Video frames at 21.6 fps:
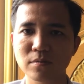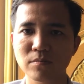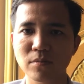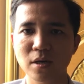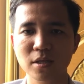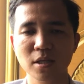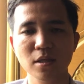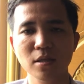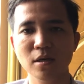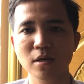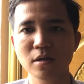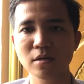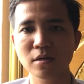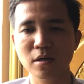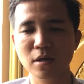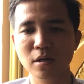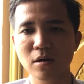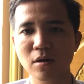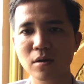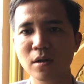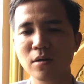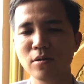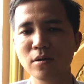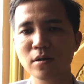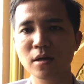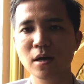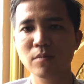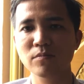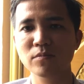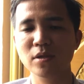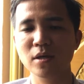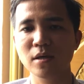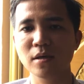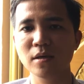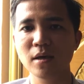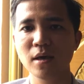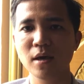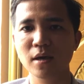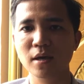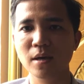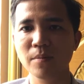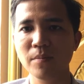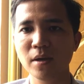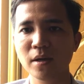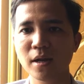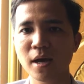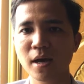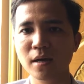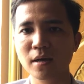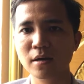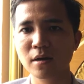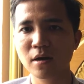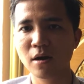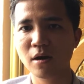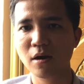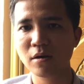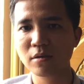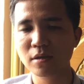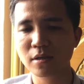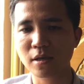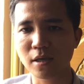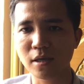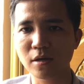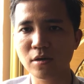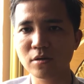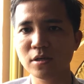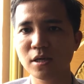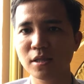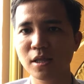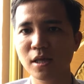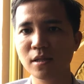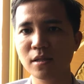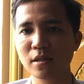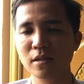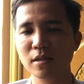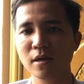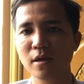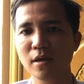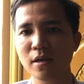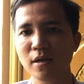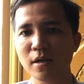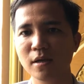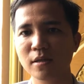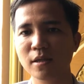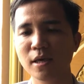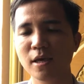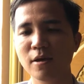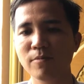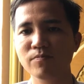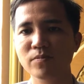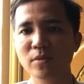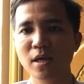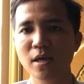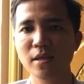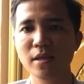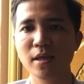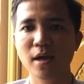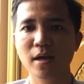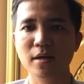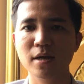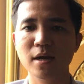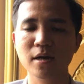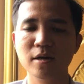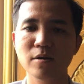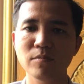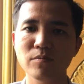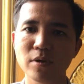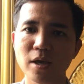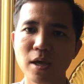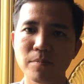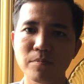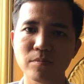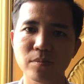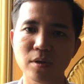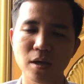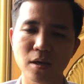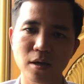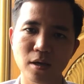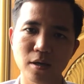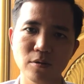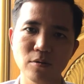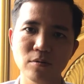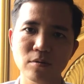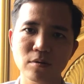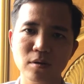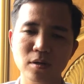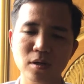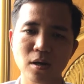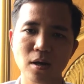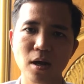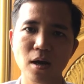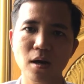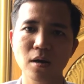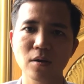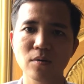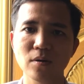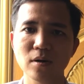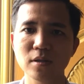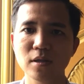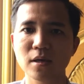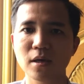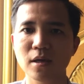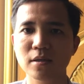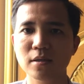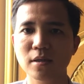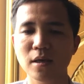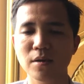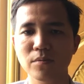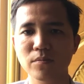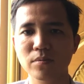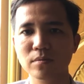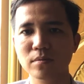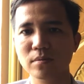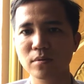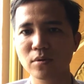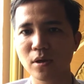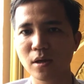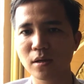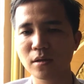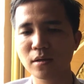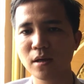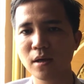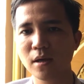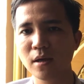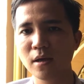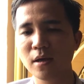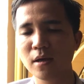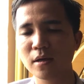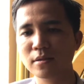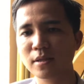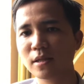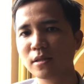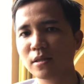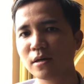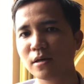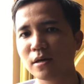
và tách thửa được còn nếu như không thì cái miếng đất đó chỉ có thể tách thêm cái dạng đất nông nghiệp hiện hữu nó đất lúa thì anh chị chuyển tách